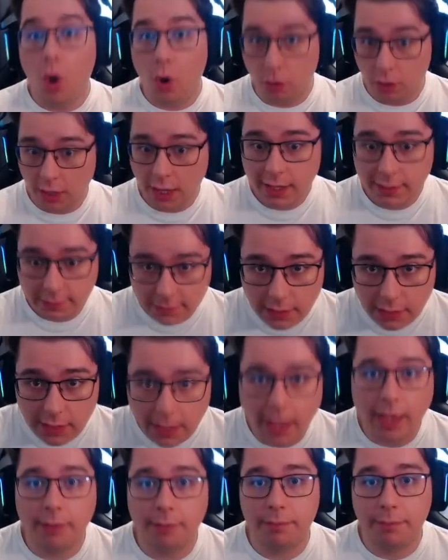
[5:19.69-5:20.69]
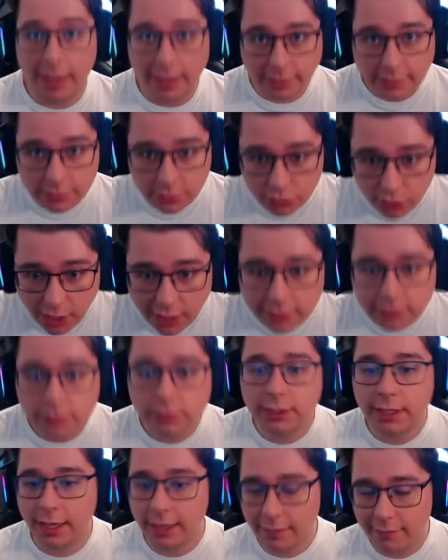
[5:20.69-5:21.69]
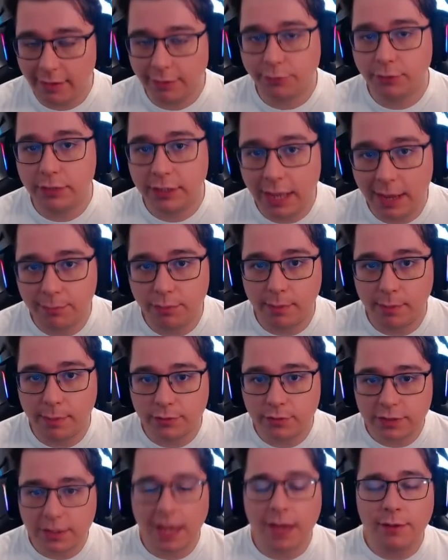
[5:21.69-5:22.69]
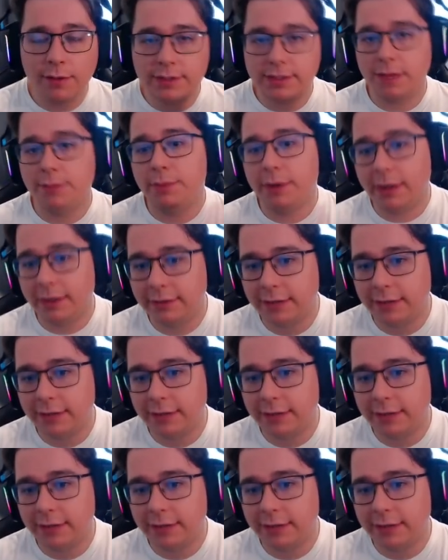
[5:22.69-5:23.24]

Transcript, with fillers: ok, sì, è Percy Jackson che è arrivato al campo mezzosangue e sta per